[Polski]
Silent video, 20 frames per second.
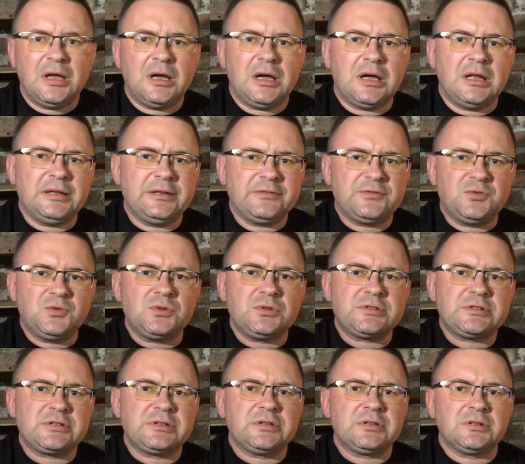ale
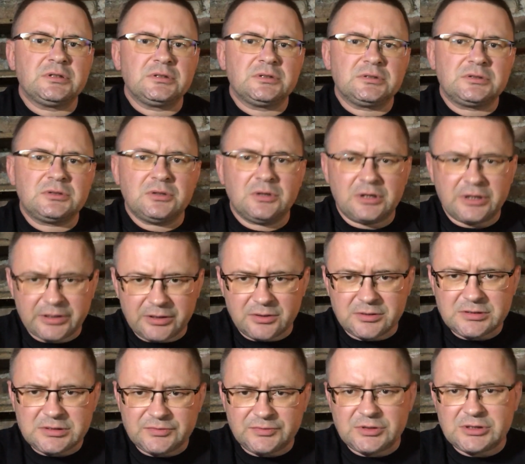twórcy e,
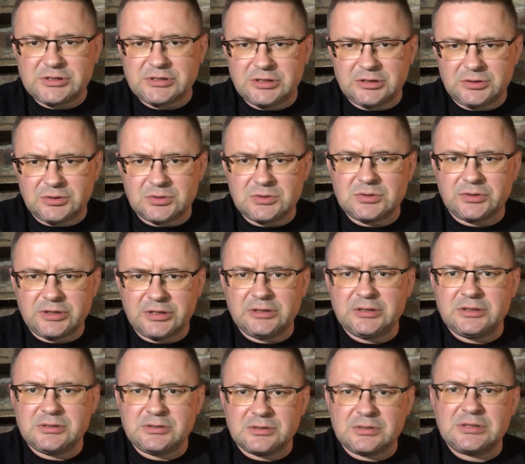kochający właśnie to, co
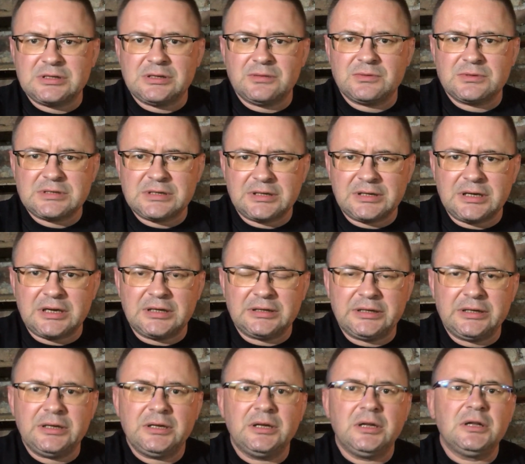kiedyś zostało
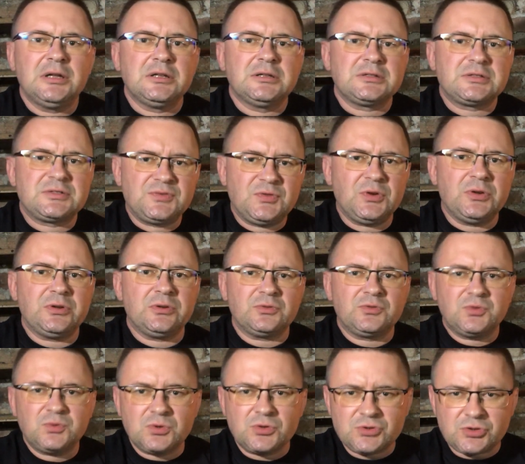zagrane, swoją
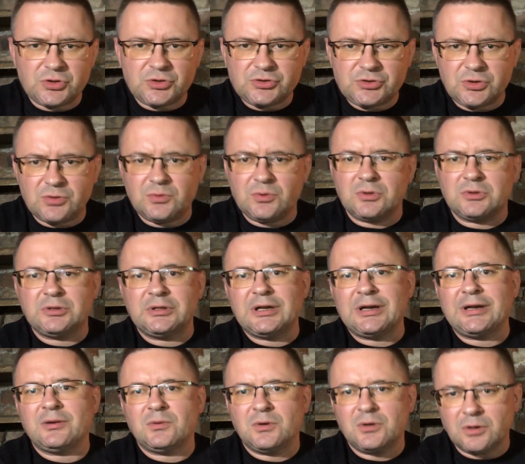twórczością
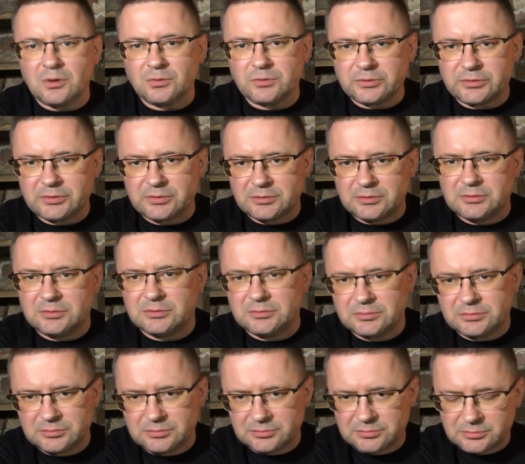oddają hołd.
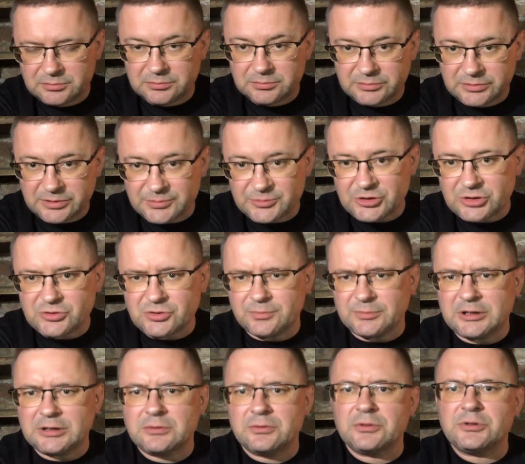Tym rzeczom,
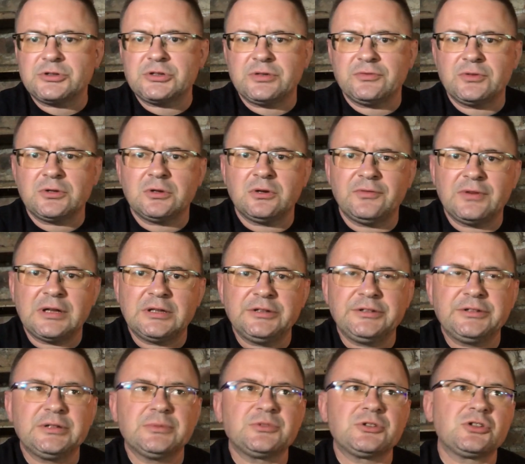na których się wychowali,
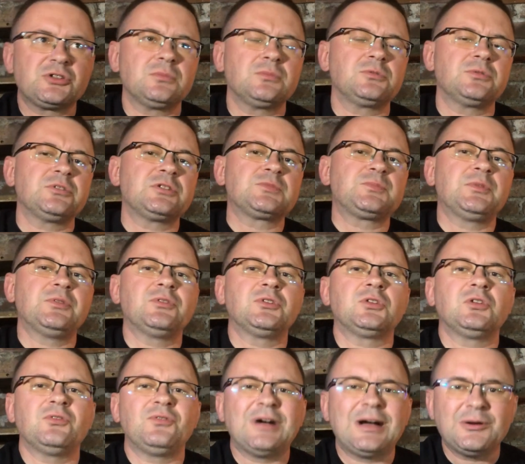tym rzeczom, które
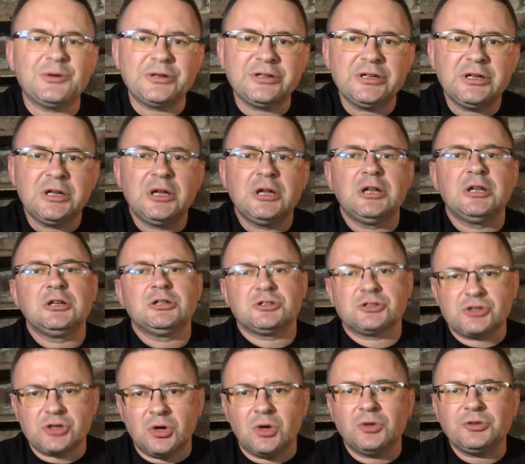spowodowały,
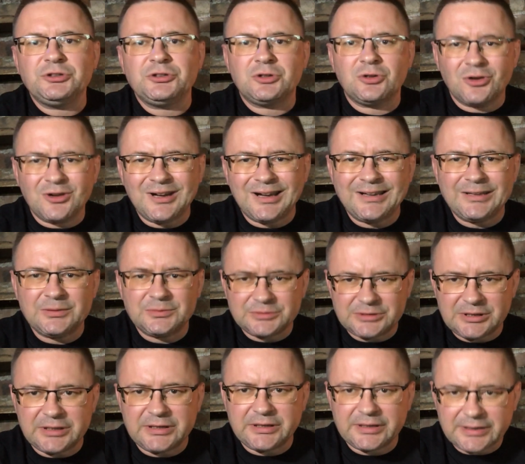że oni kochają
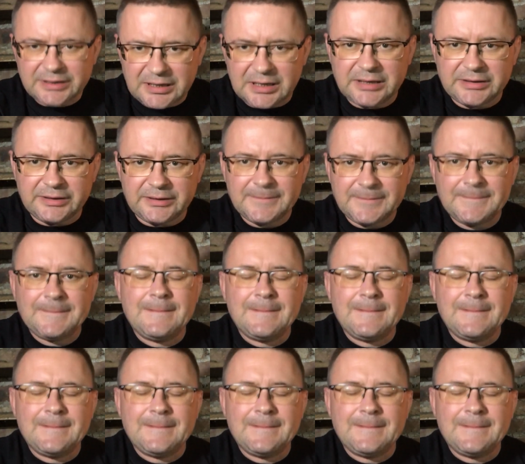takie granie.